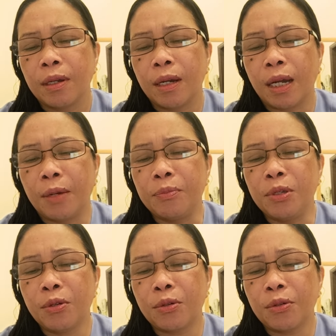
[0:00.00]
uh,
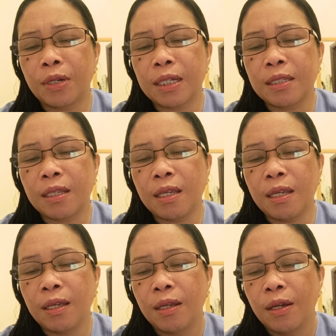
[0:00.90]

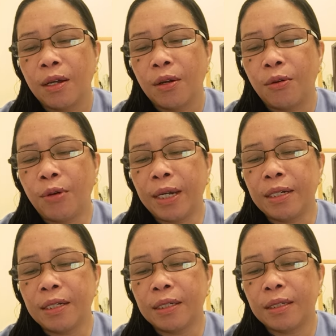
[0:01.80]
bureaucracy, who
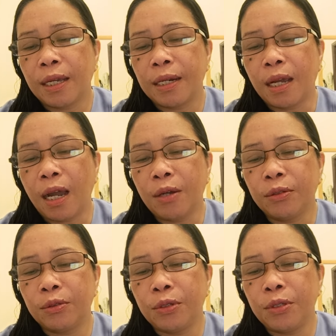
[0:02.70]
understand how
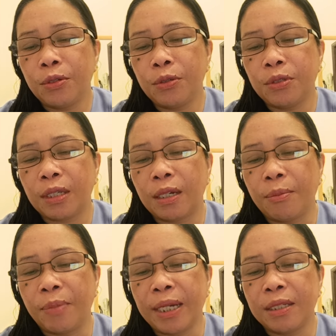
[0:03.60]
to use the
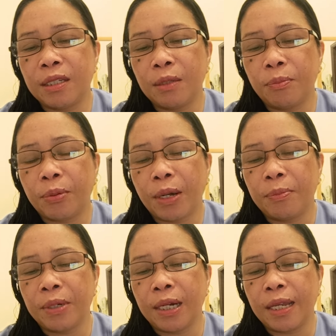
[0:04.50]
budget
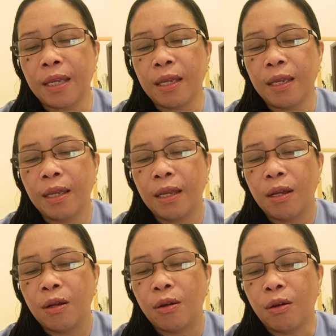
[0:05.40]
properly,
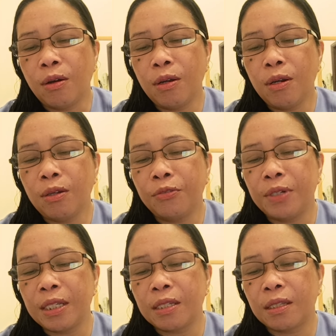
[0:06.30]
all of these